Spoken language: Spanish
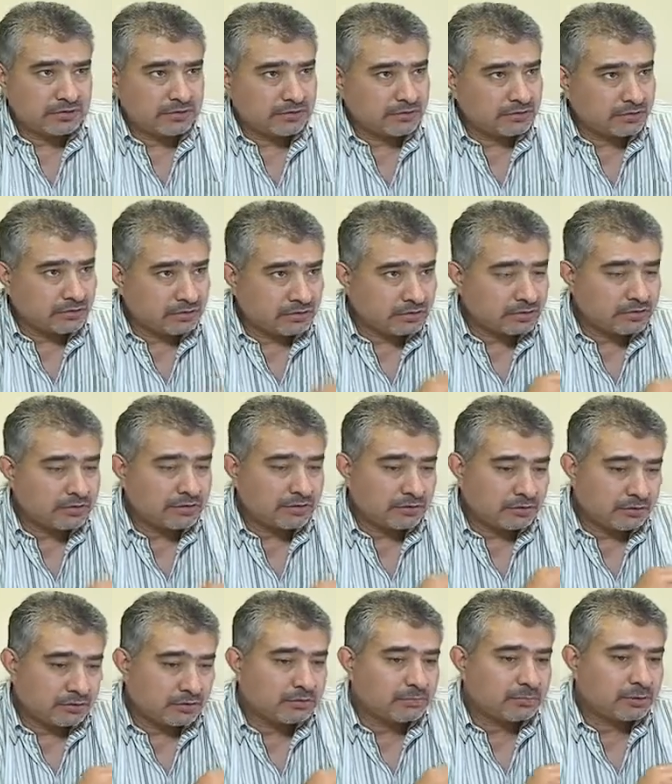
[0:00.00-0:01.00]
donde hoy,
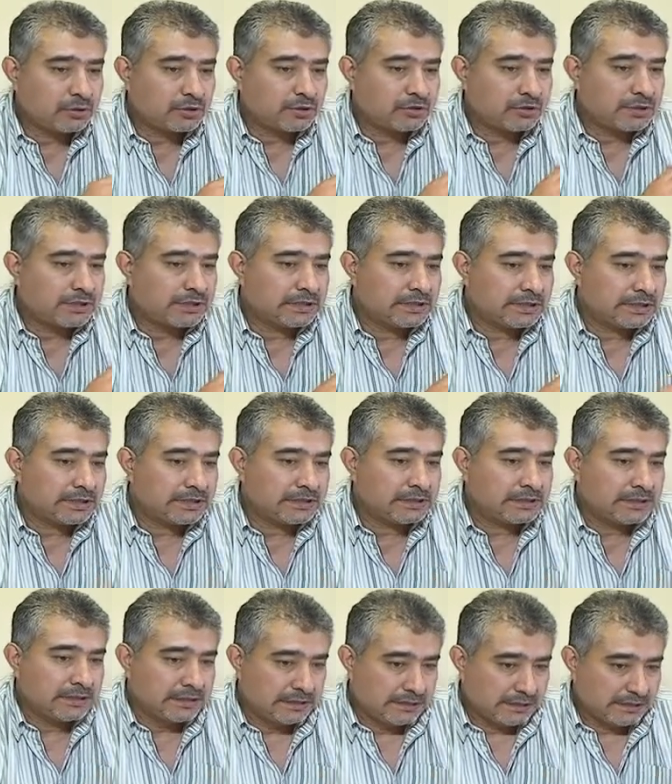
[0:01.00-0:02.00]
hoy, hoy por hoy
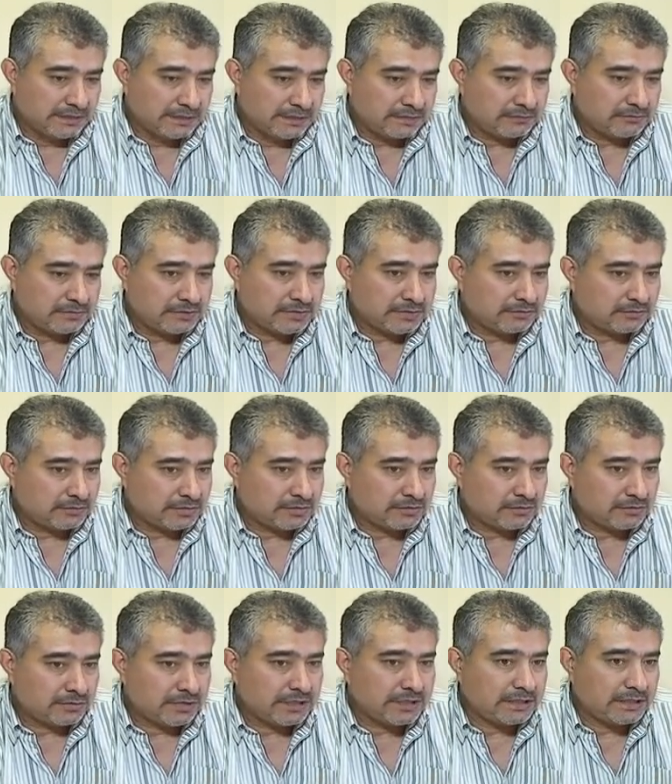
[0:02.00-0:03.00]
están en una
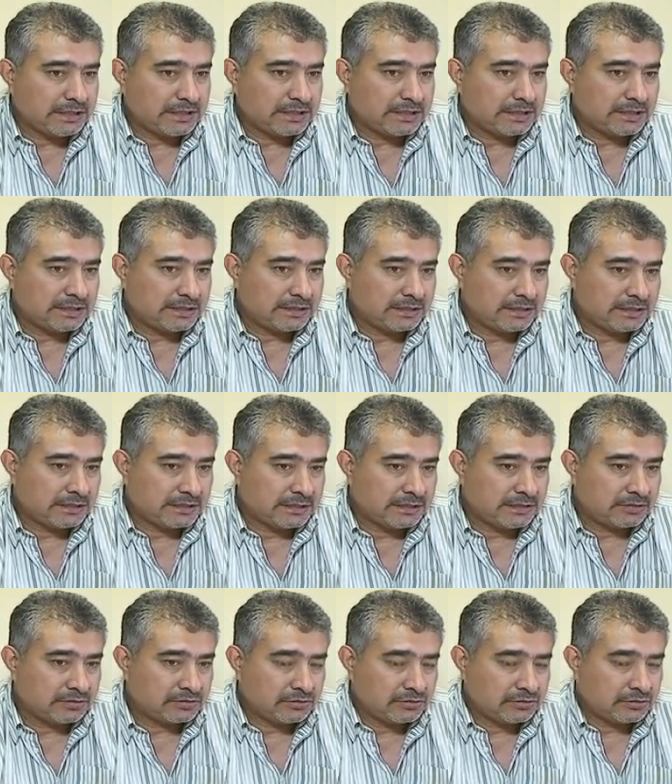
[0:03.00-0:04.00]
situación crítica.
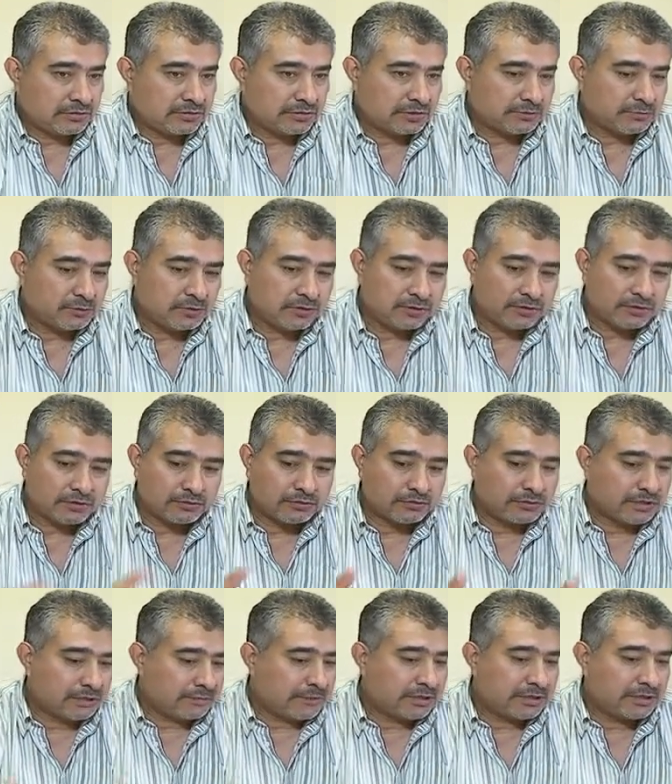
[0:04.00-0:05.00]
Eh, nosotros hemos
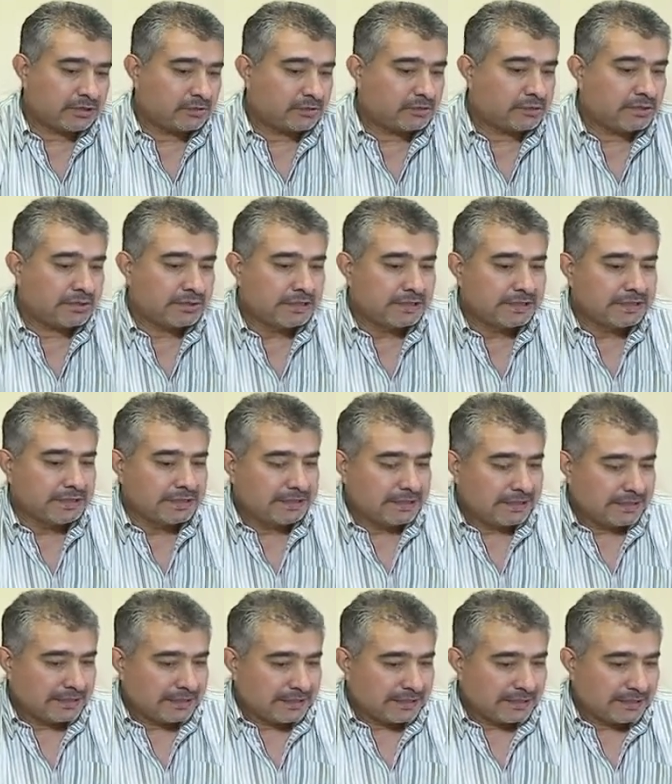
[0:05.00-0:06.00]
justamente hoy,
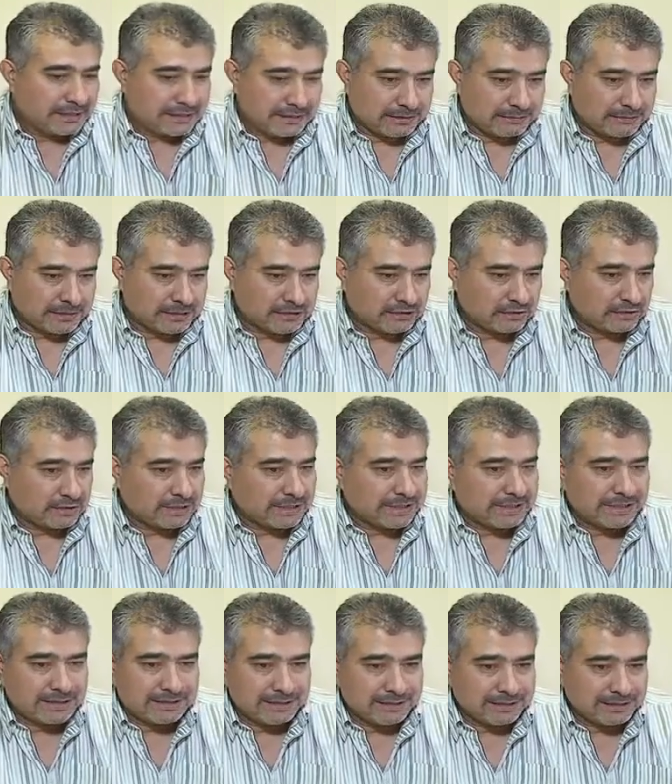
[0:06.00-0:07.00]
la estimación
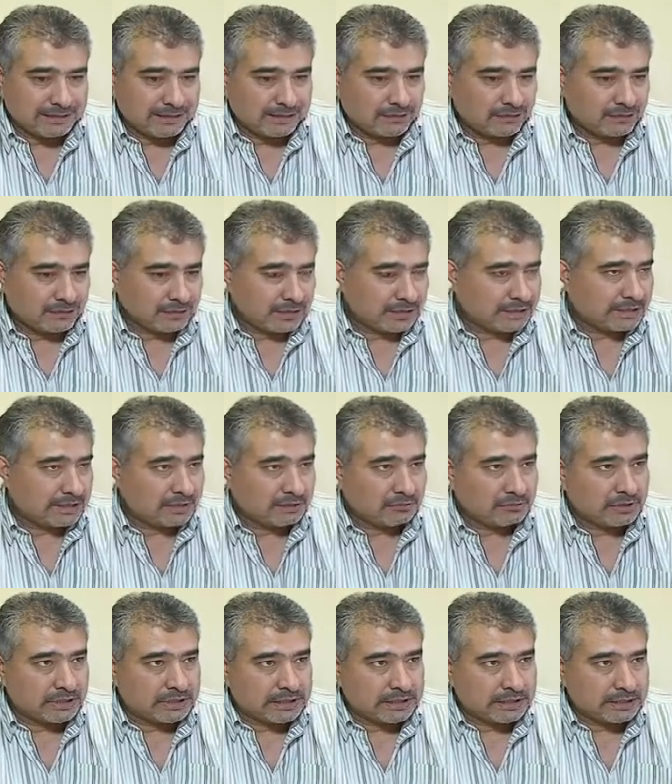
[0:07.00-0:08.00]
al día de hoy es de
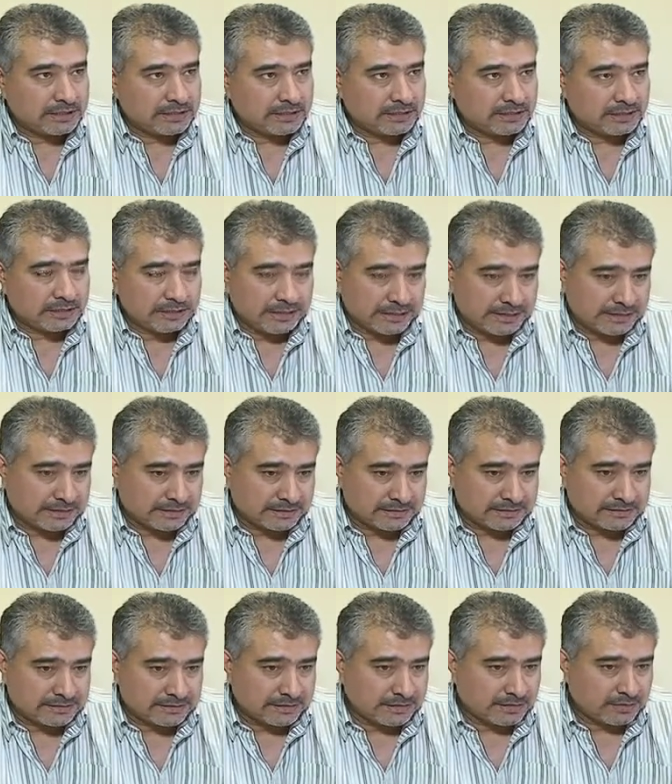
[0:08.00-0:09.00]
la
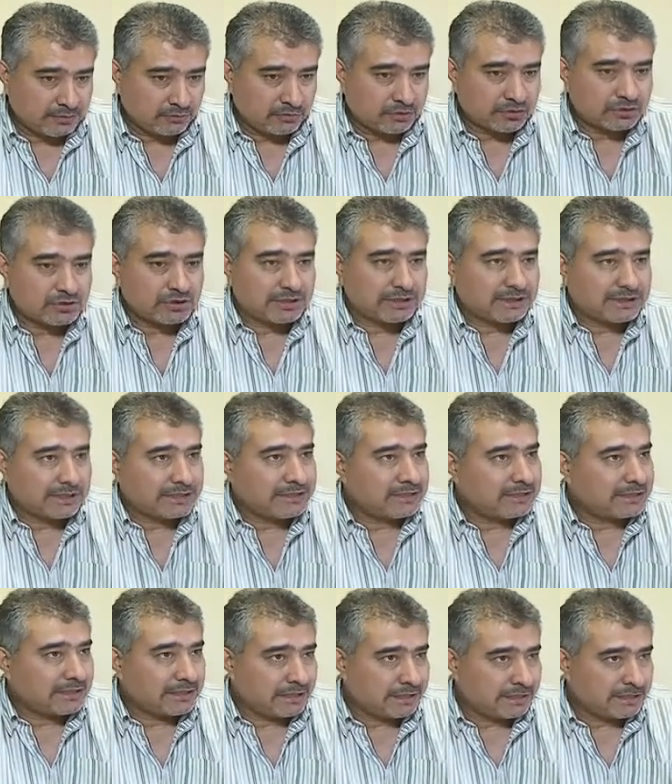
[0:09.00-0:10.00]
necesidad de unos
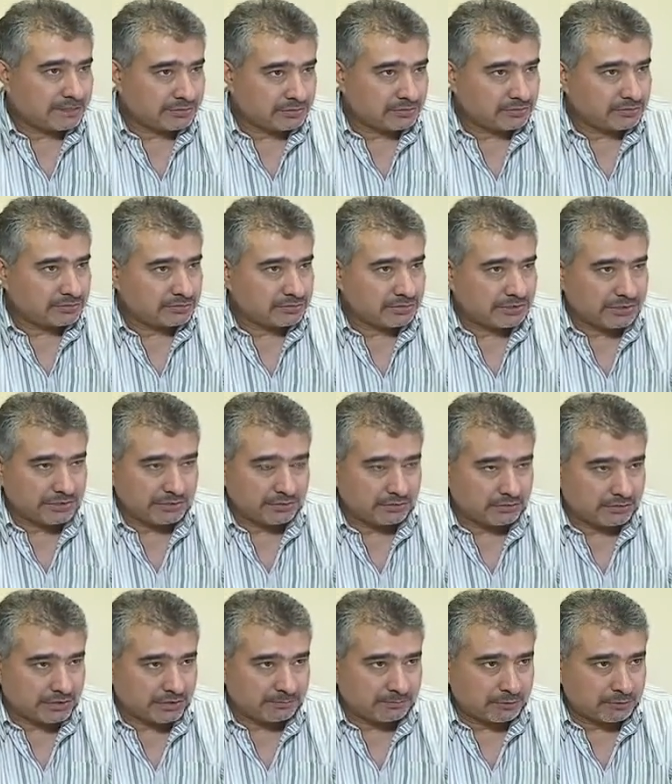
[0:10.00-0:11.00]
70 ingresos en
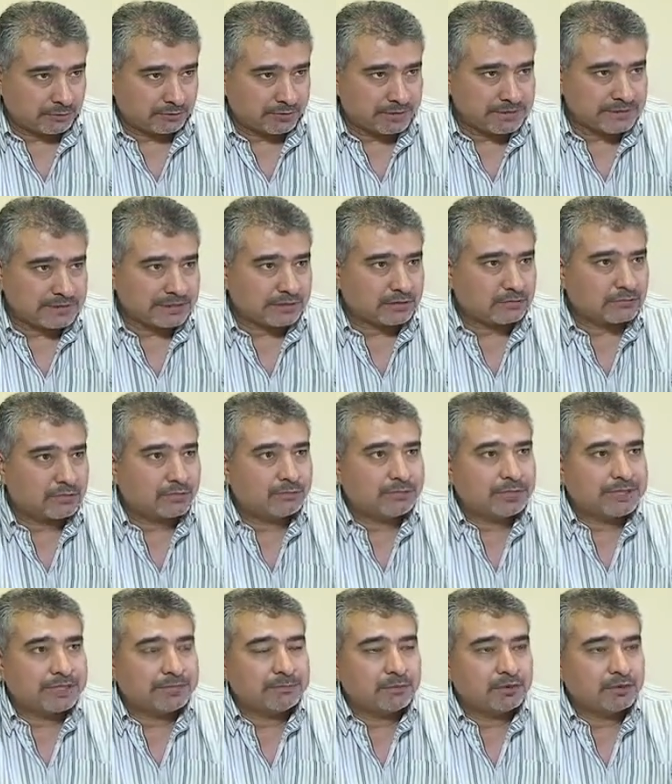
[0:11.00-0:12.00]
toda la provincia como
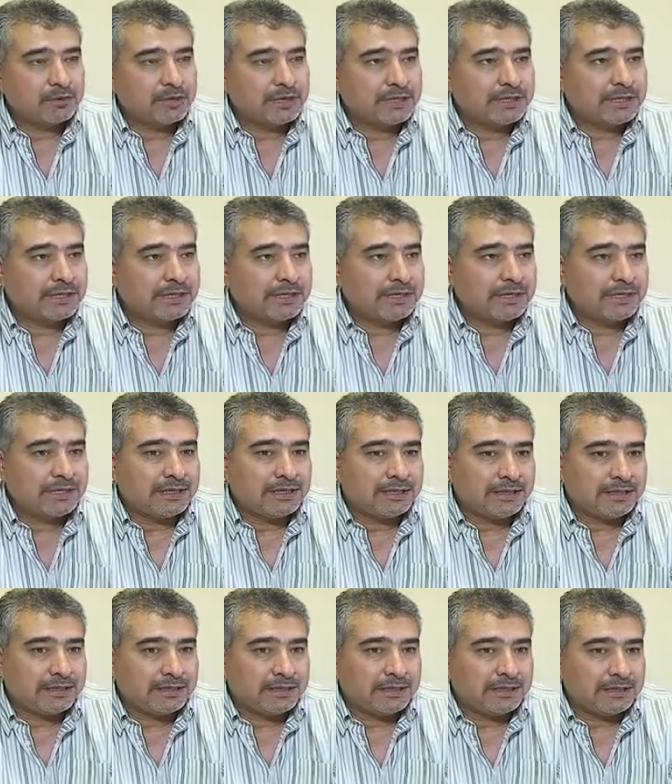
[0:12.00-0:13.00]
para poner
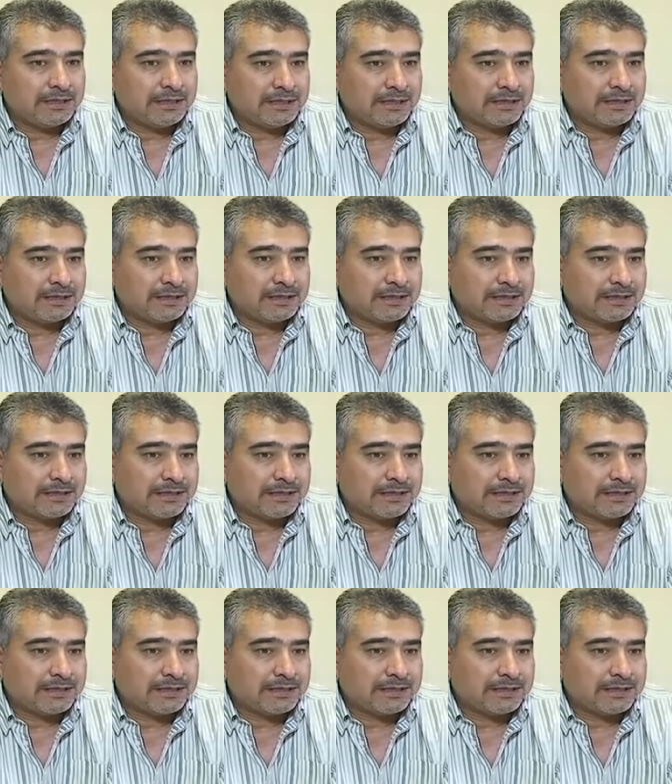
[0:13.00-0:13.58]
eh,